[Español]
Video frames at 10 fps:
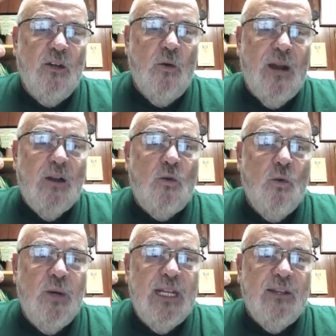que lo van
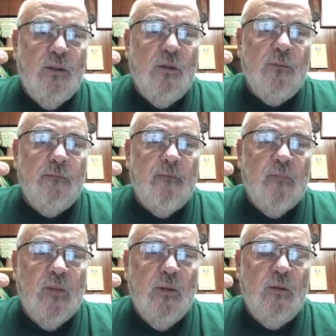cubriendo
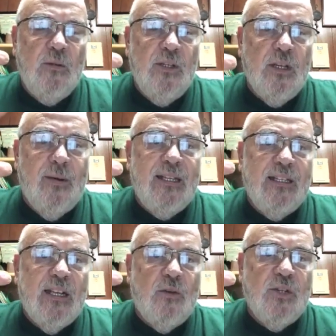¿no? y se van
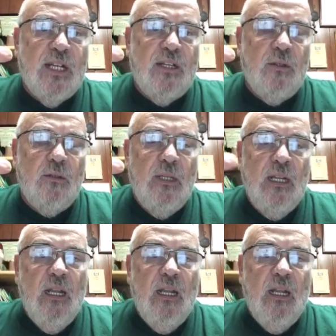desarrollando.